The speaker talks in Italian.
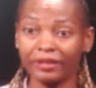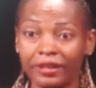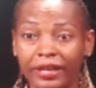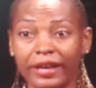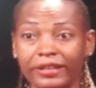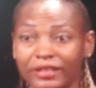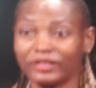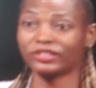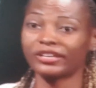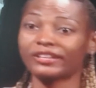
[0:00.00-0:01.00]
e anche di
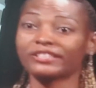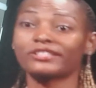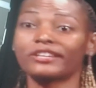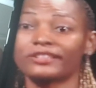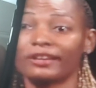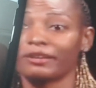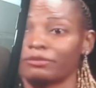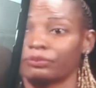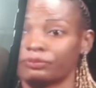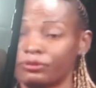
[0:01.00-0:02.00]
serie Z,
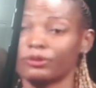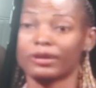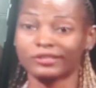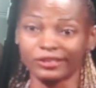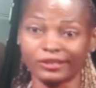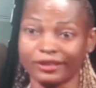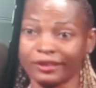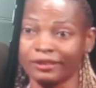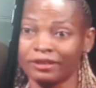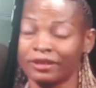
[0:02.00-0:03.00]
fino a
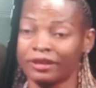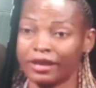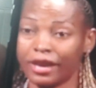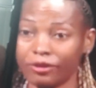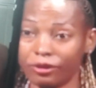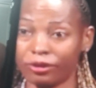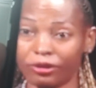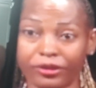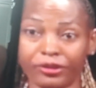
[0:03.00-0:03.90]
Z e noi,